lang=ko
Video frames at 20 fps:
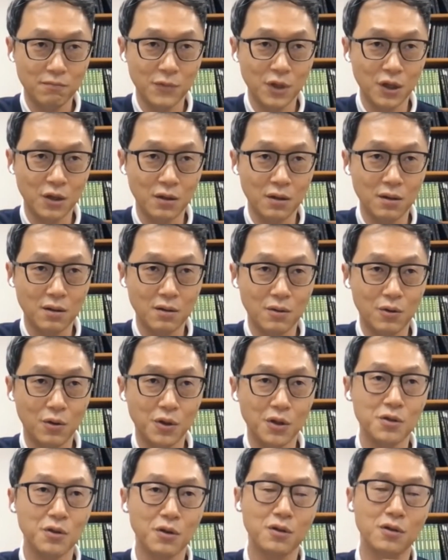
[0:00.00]
예
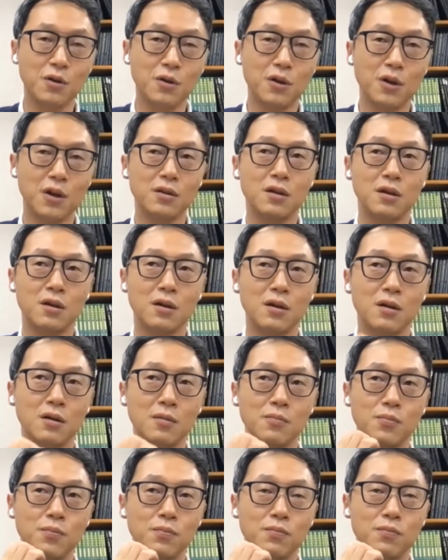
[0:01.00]
거기서 그걸
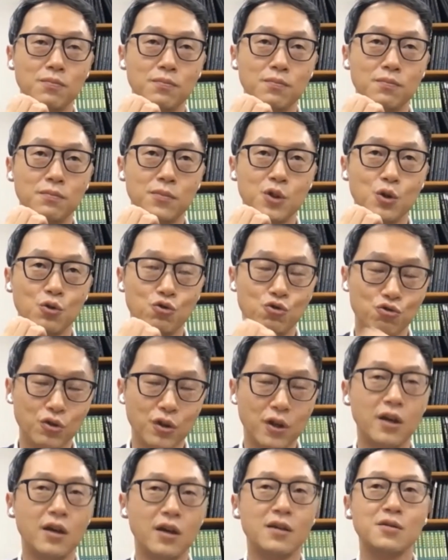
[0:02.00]
갖다가 저
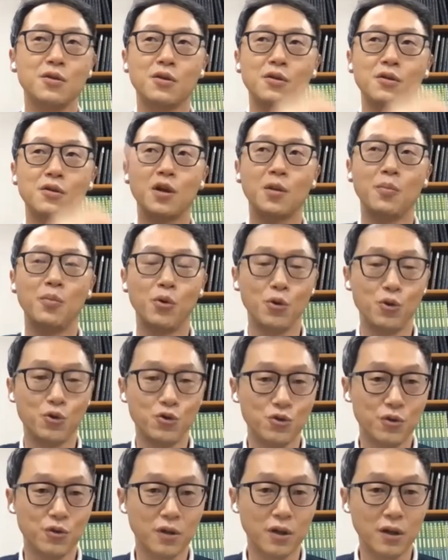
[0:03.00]
중계해서 그렇게
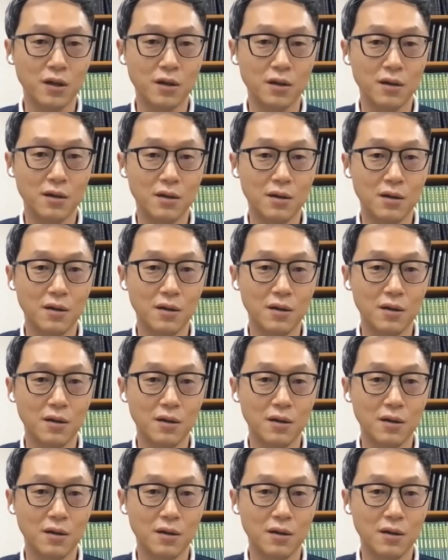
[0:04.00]
보여주는 게